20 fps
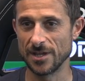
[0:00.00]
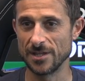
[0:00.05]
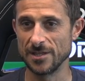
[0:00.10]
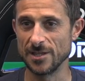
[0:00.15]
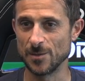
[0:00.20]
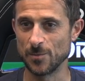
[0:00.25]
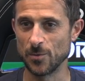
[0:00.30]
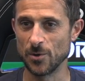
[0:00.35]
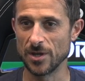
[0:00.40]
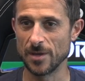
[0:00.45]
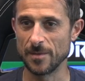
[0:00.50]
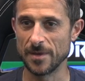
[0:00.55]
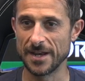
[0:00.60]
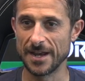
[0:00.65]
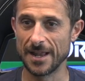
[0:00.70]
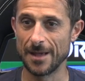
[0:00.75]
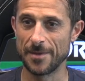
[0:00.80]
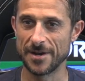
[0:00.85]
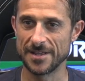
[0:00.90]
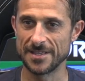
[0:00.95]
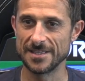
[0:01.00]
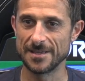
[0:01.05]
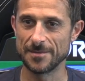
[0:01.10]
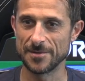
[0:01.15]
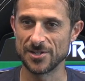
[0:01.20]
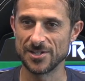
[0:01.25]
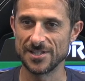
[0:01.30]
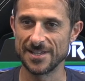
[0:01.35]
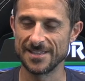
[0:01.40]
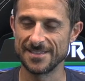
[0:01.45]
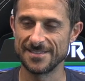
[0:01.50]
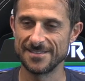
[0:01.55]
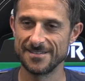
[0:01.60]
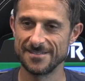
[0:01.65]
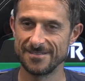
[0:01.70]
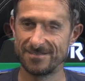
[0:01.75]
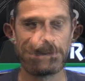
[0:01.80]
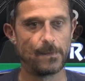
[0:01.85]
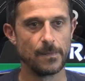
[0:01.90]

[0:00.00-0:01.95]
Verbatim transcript: indisponibili nella partita precedente.